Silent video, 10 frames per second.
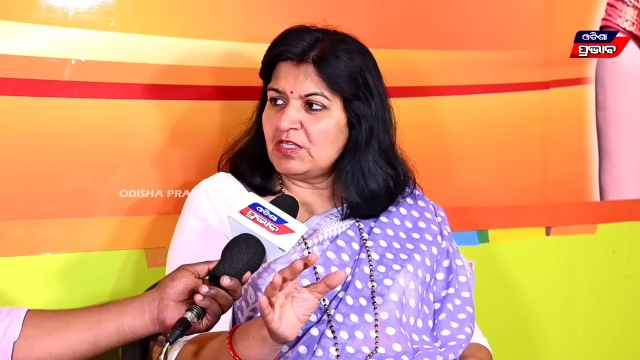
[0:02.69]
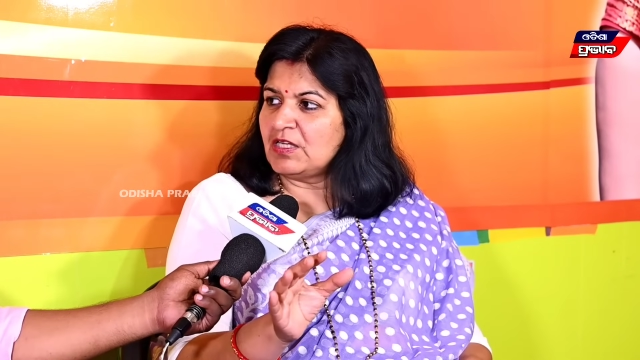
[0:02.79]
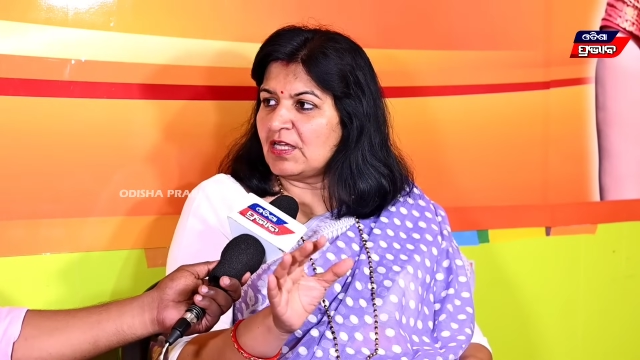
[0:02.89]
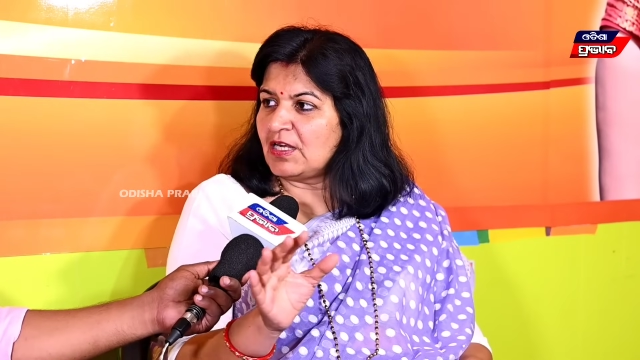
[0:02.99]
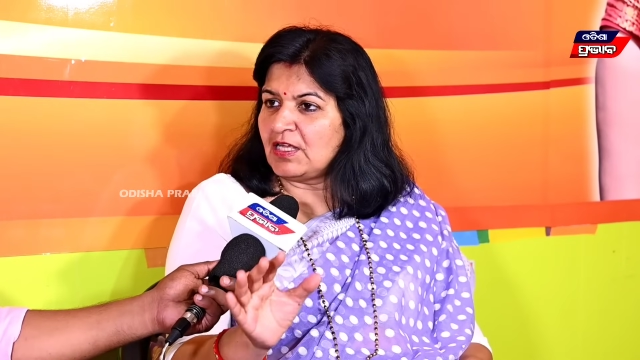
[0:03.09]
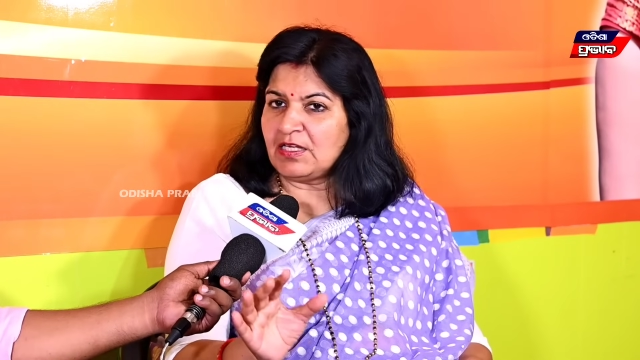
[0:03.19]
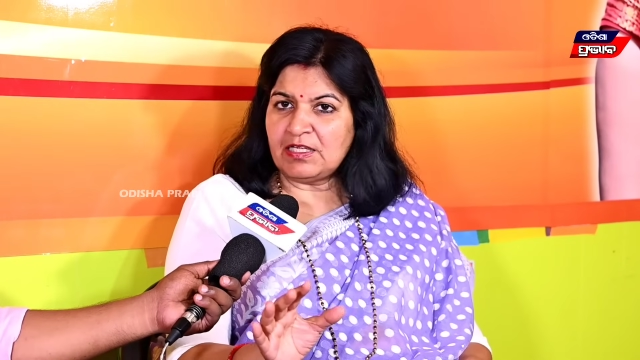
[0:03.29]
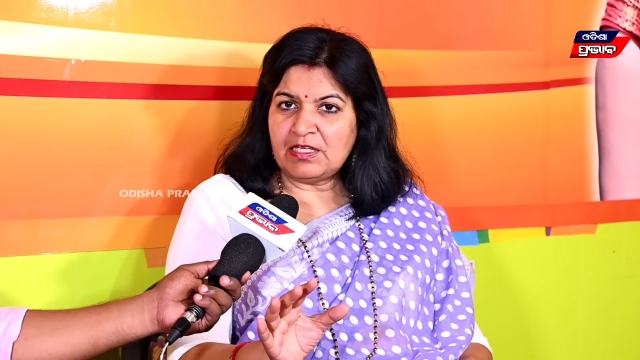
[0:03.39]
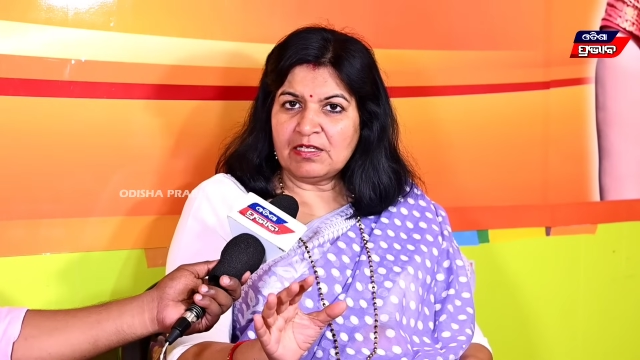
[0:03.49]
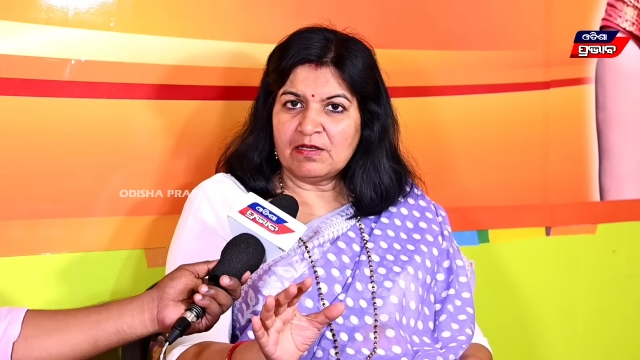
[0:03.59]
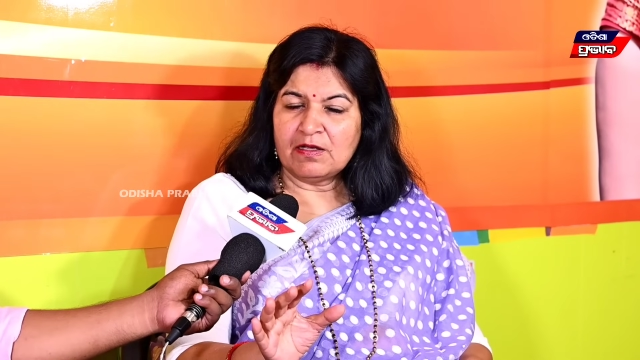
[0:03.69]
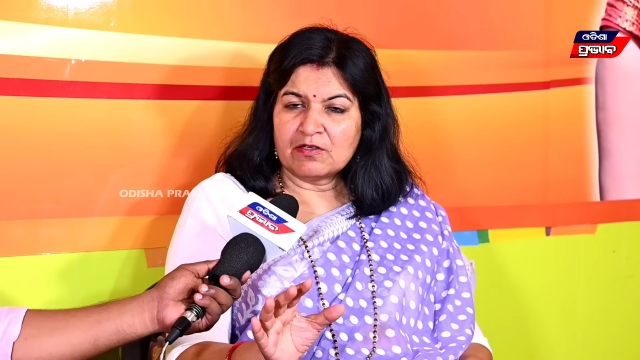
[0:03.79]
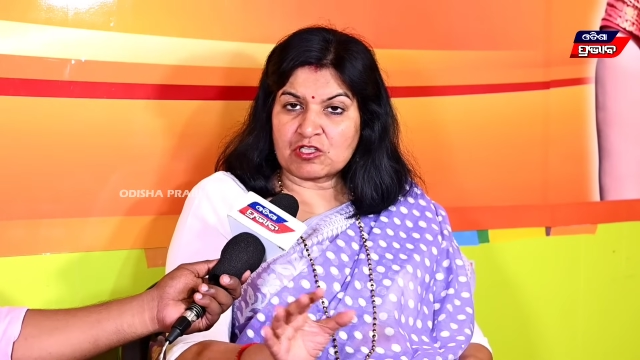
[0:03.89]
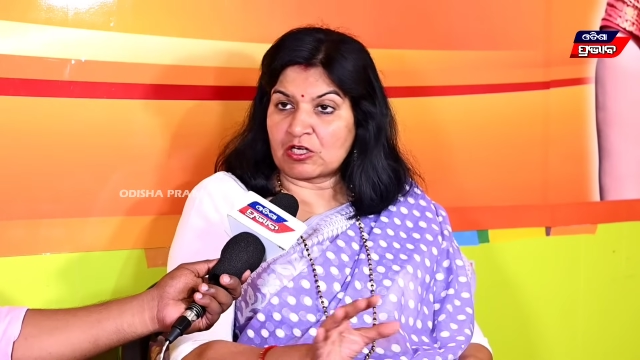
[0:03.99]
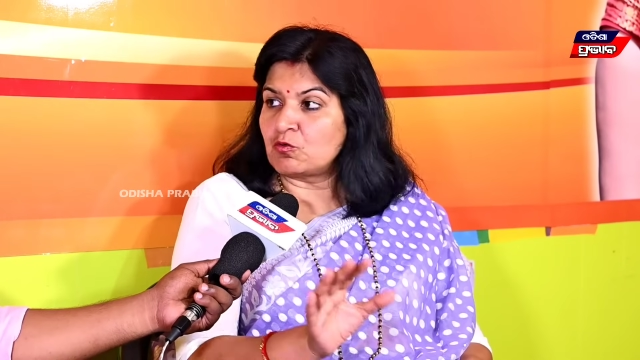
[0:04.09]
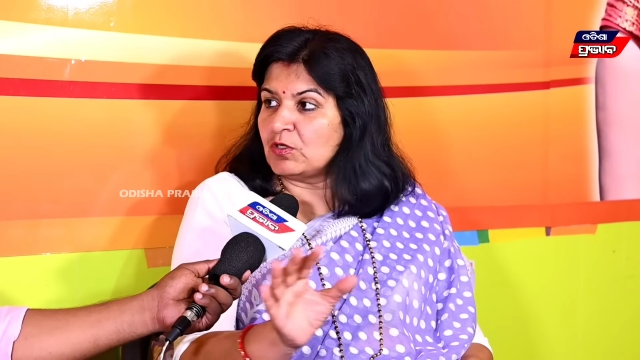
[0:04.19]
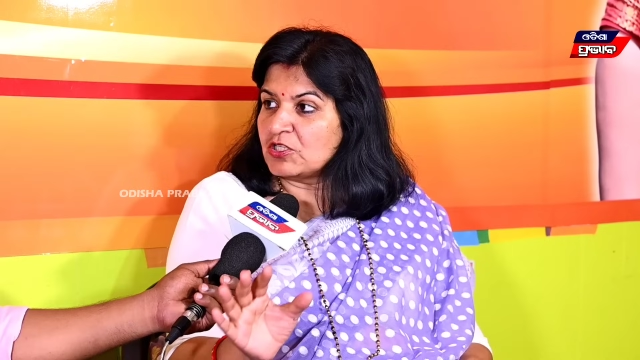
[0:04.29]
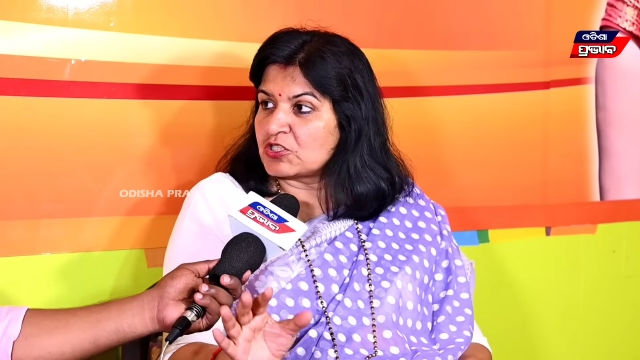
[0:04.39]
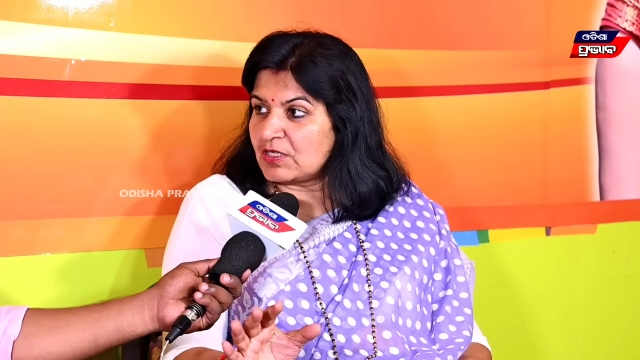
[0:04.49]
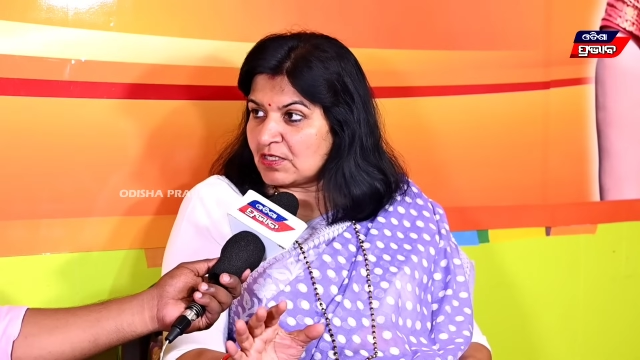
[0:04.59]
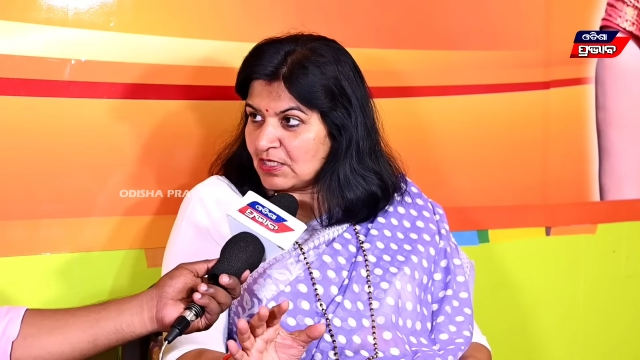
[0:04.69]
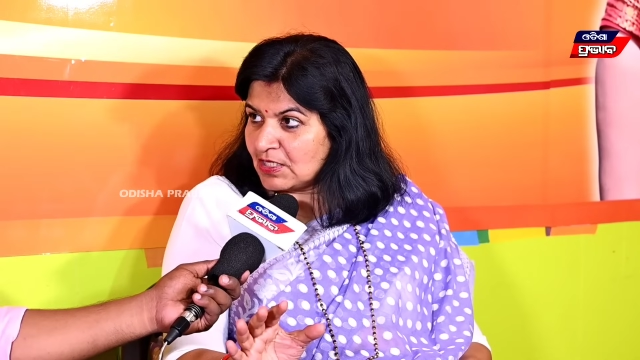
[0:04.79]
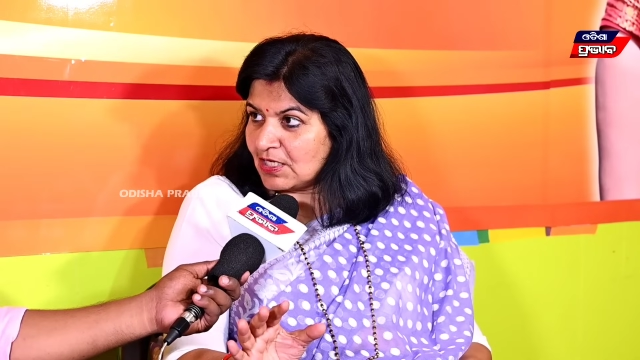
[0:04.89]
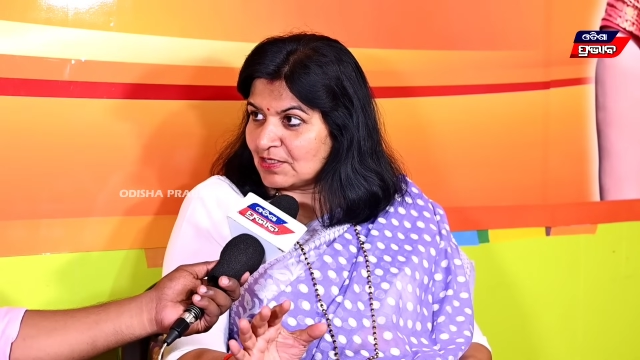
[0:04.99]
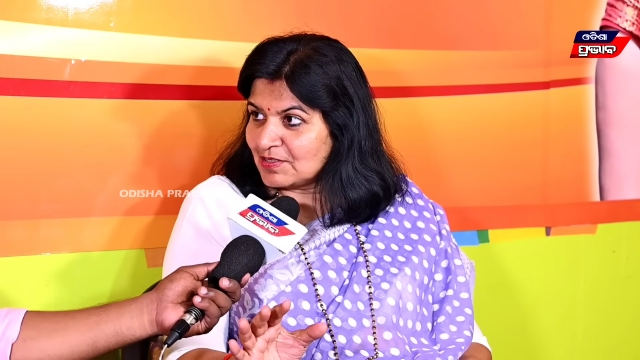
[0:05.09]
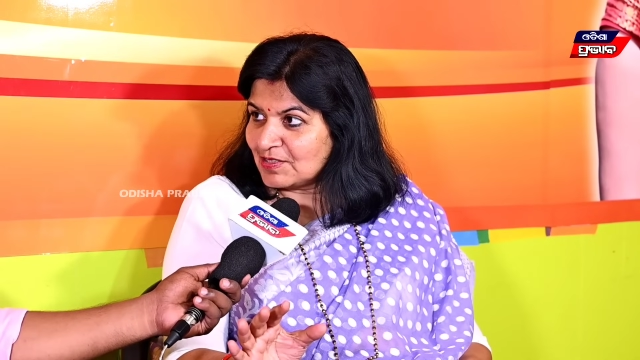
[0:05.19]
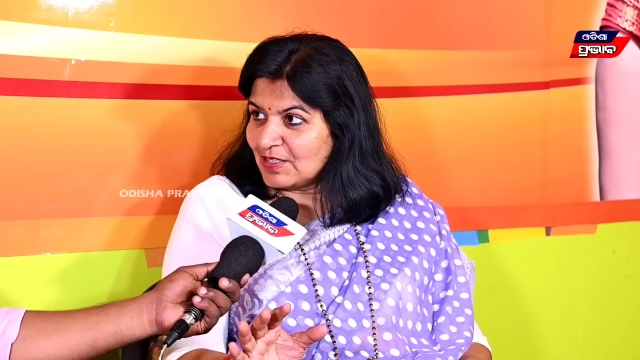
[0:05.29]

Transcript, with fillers: दिन है सर्कुलेशन रही ना